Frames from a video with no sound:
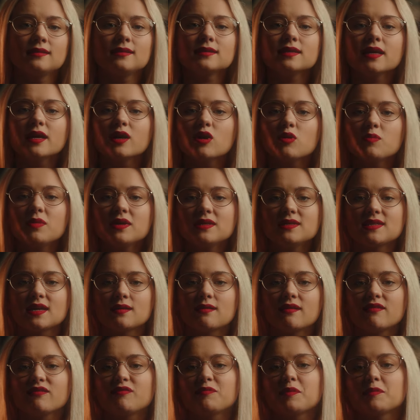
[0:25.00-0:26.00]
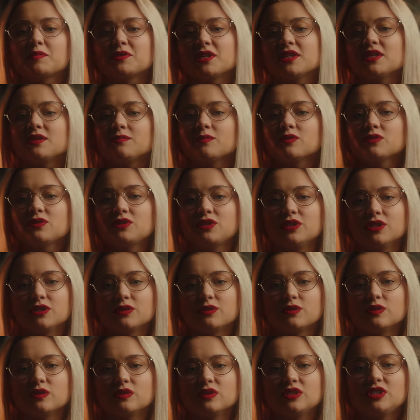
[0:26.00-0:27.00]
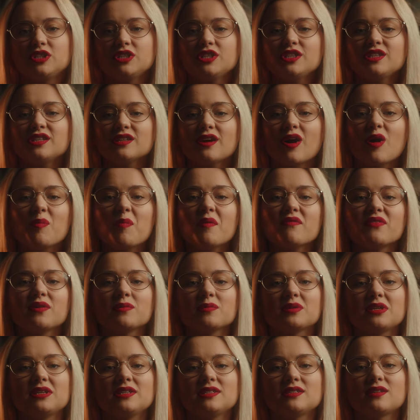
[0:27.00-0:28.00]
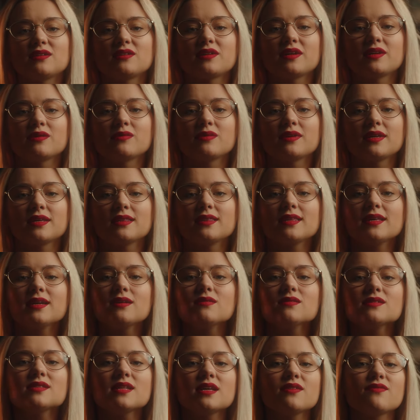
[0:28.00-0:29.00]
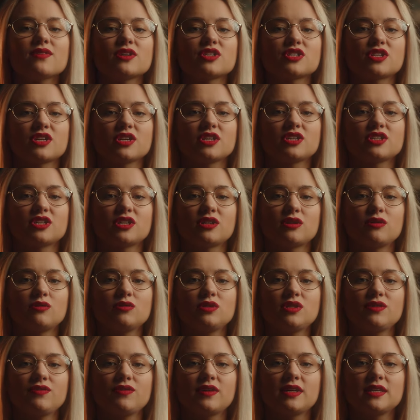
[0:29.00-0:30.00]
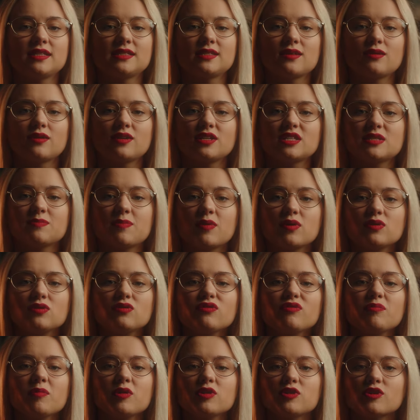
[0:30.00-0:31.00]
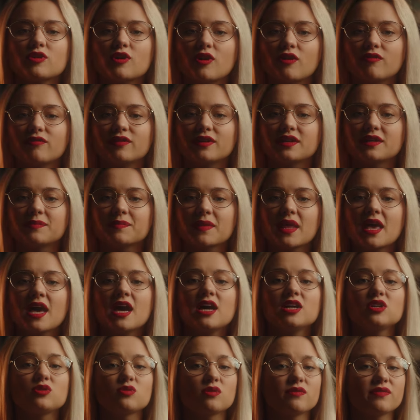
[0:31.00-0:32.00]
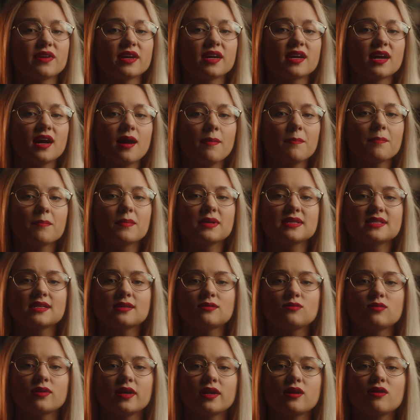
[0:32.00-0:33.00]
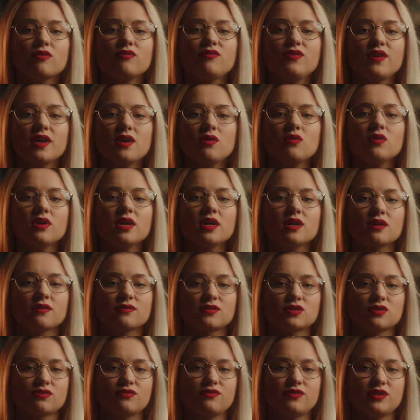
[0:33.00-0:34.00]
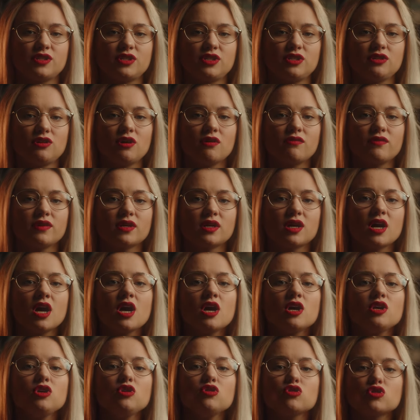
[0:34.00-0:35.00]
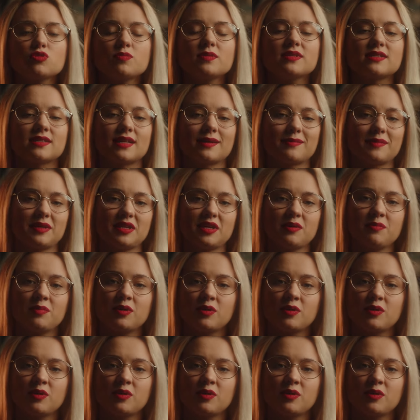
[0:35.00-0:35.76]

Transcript: Tak jak obiecałam w poprzednim odcinku, dziś opowiem historię jednego z najważniejszych ludzi w historii sportów motorowych. Człowieka, bez którego wielu kierowców wyścigowych już by z nami nie